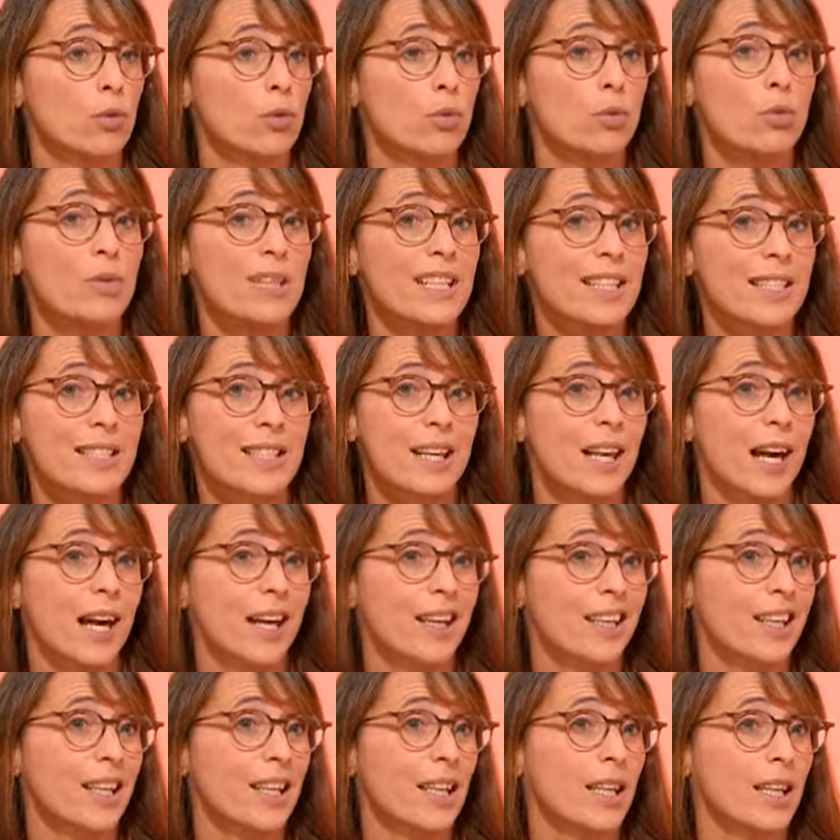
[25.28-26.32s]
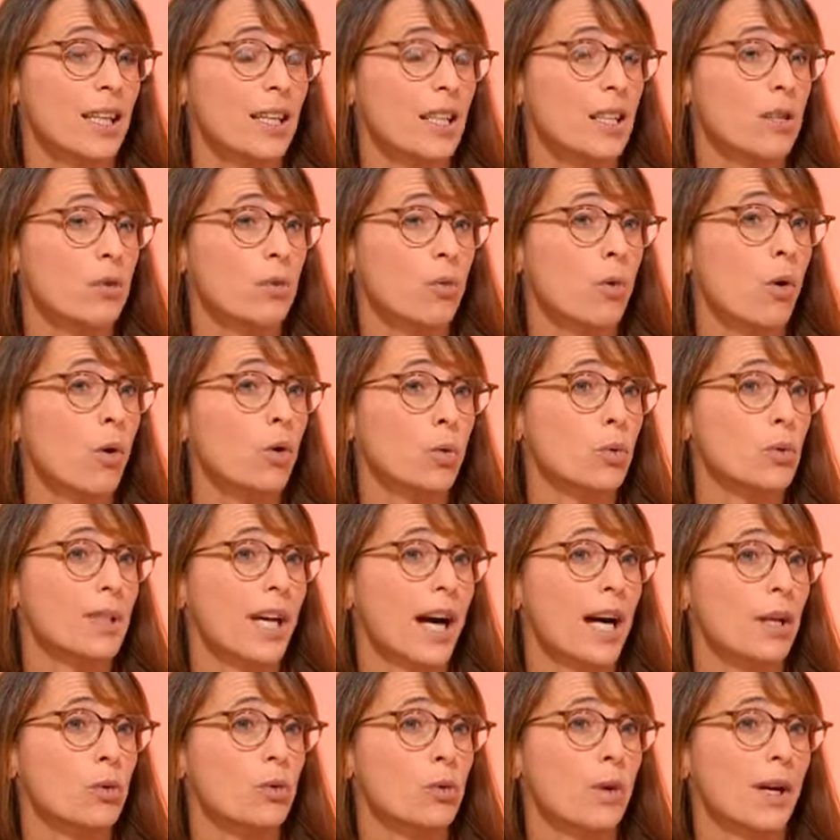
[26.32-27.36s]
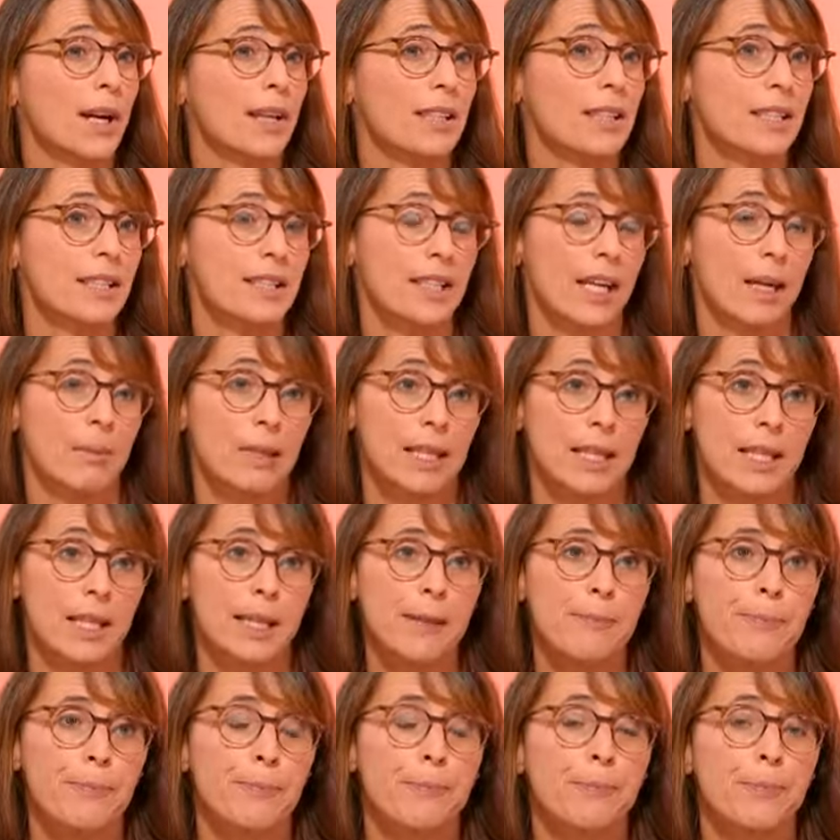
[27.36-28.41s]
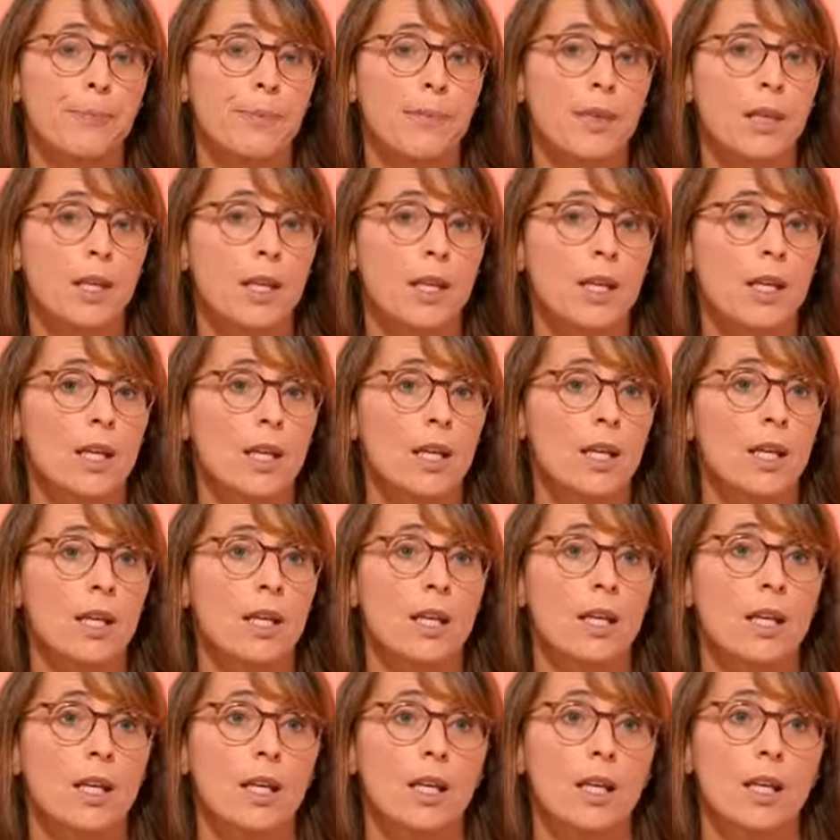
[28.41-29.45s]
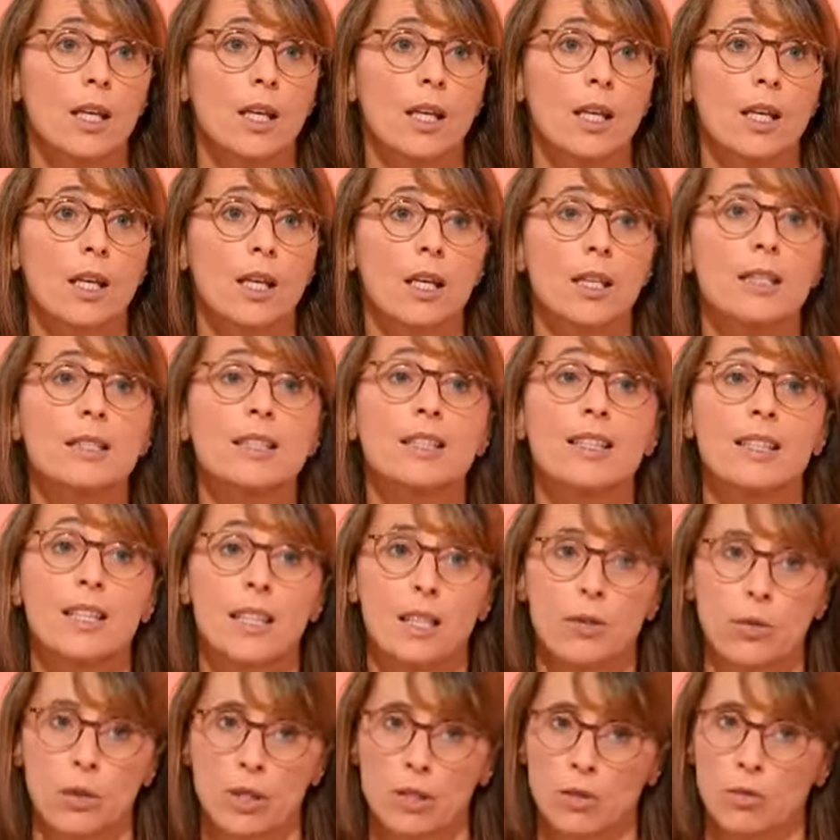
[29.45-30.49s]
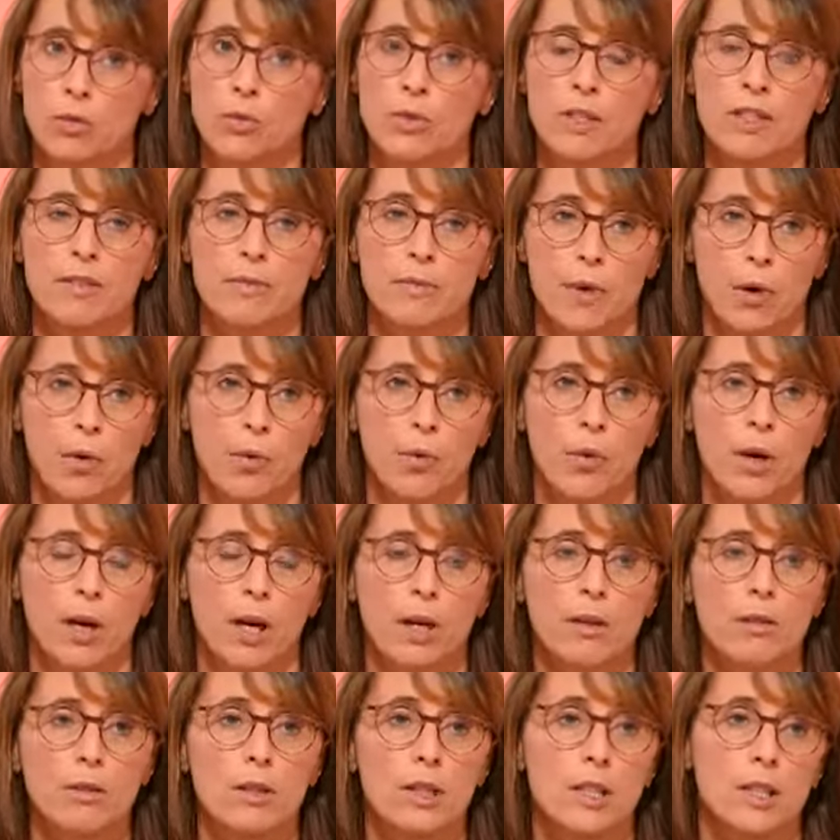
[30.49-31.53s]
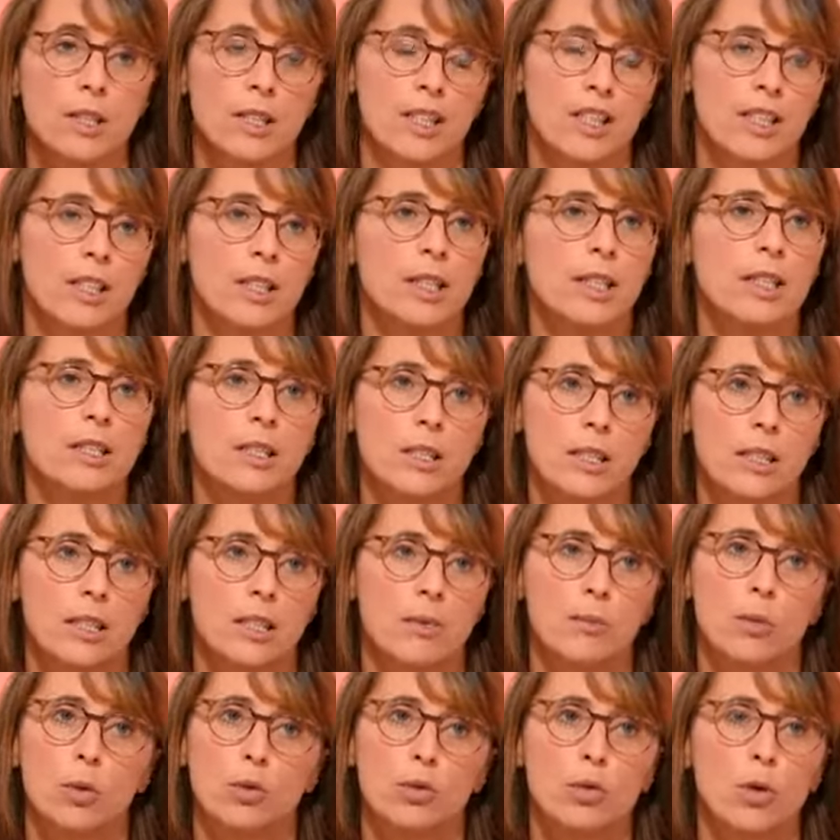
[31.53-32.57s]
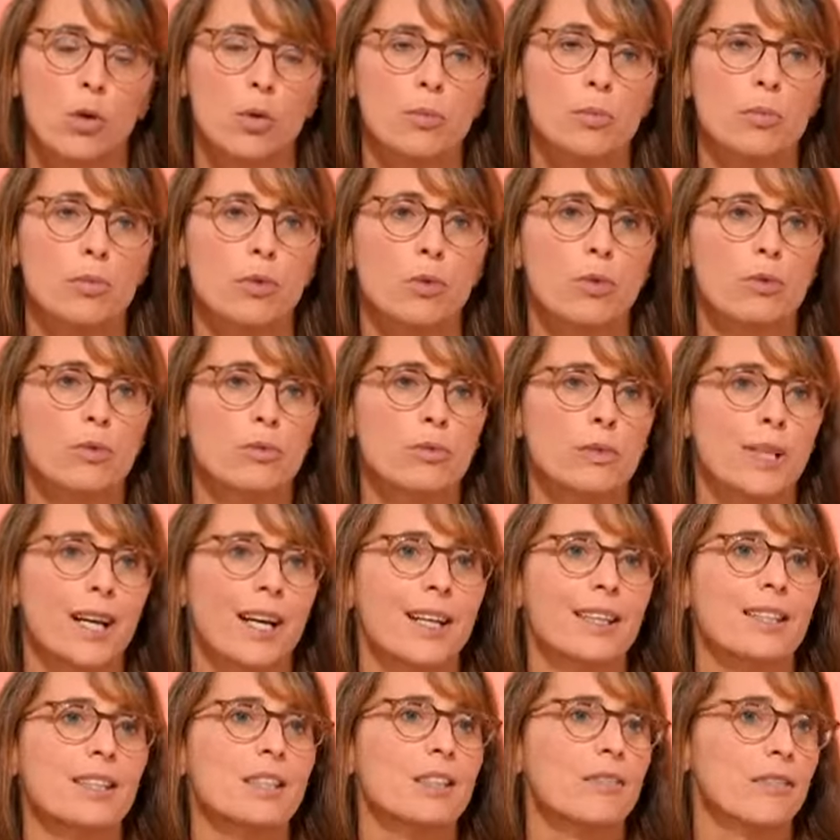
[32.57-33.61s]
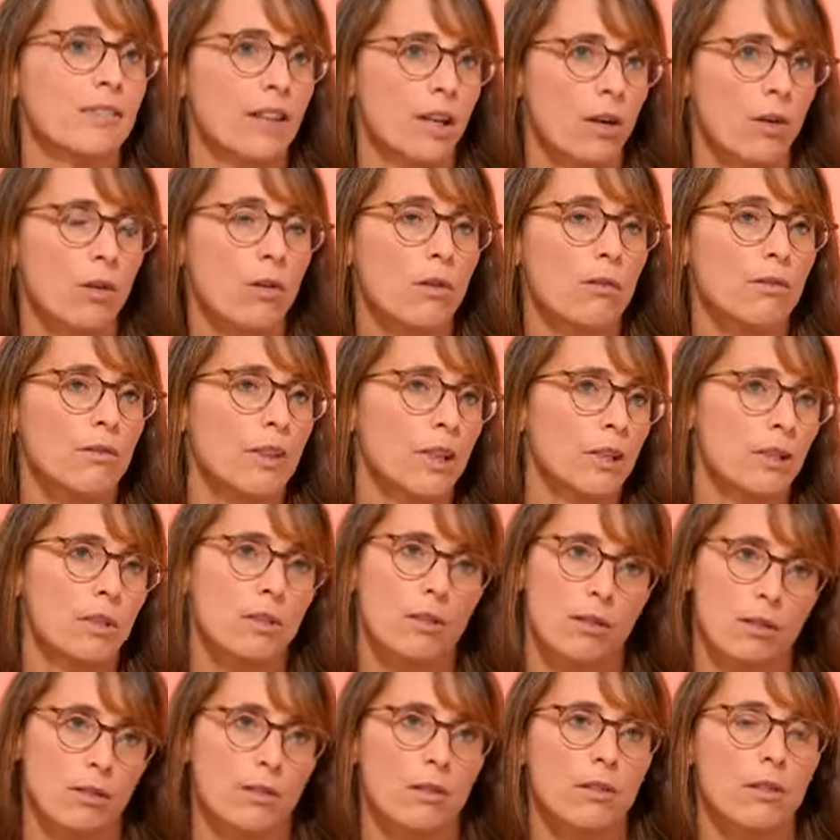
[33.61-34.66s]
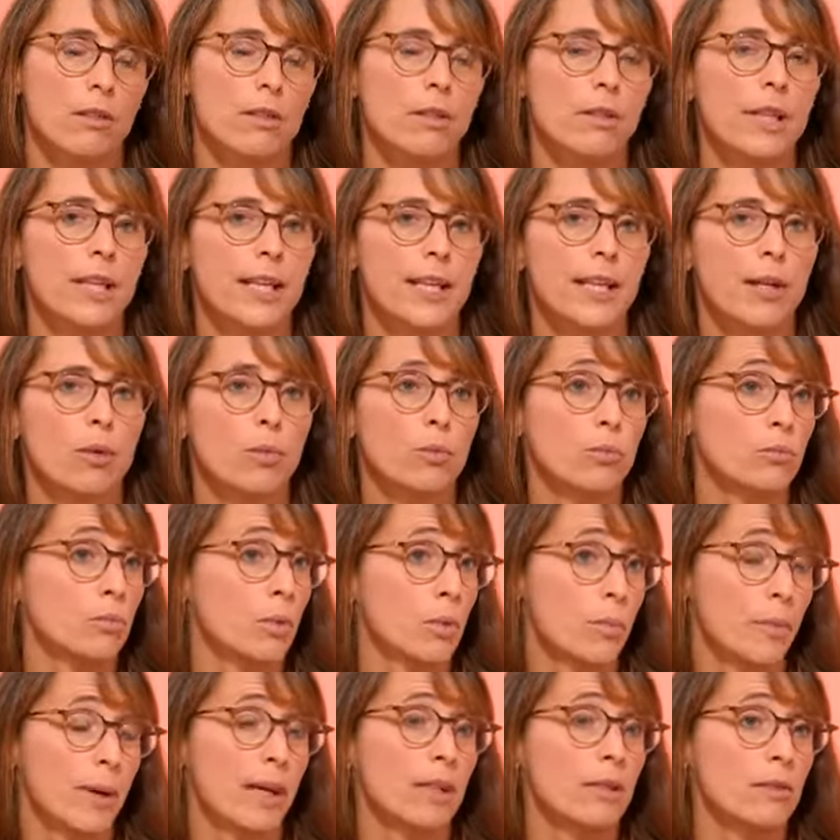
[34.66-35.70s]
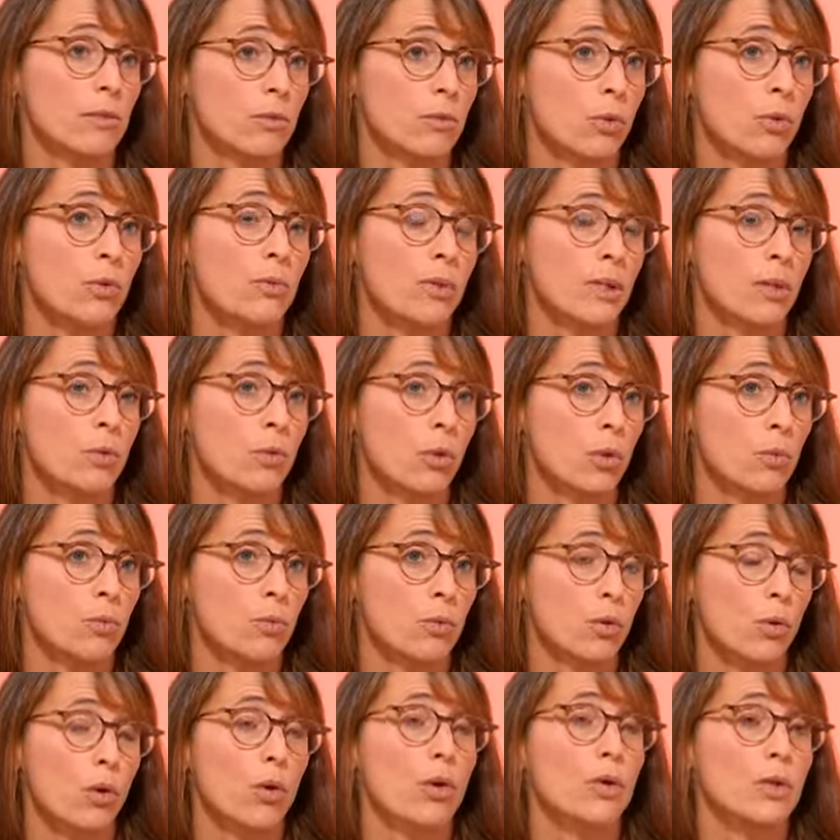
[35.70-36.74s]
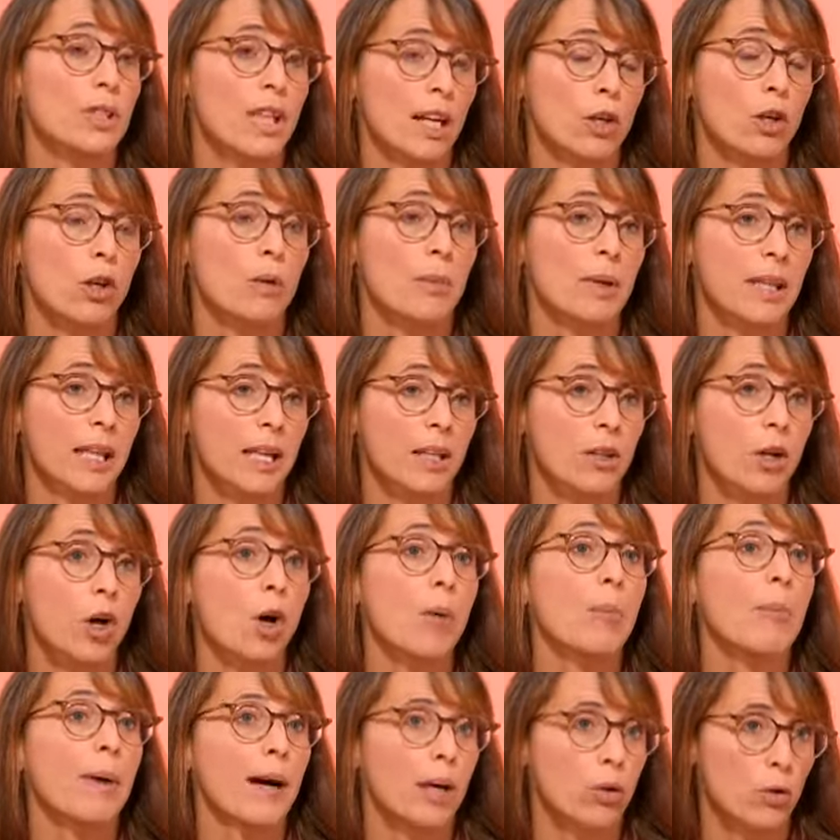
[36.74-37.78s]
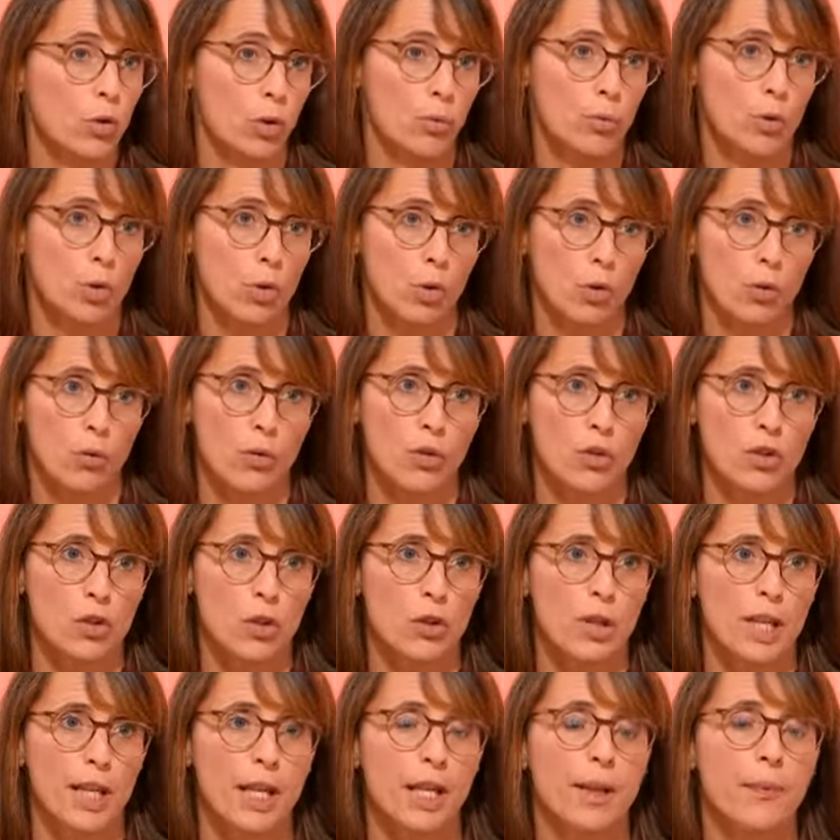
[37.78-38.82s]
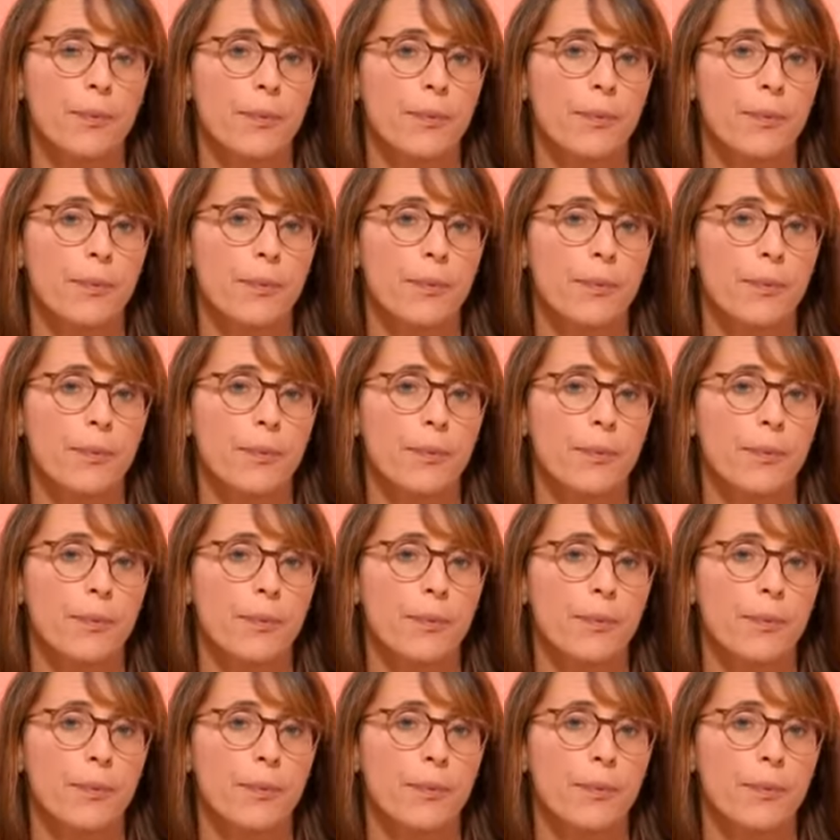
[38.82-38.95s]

tous les salariés qui sont en contrat à durée indéterminée, CDI exclusivement CDI exclusivement. Hein. Les CDD, c'est des modes bah de rupture très différents en fait. Euh, et on ne peut pas trouver une rupture d'un commun accord par une rupture conventionnelle.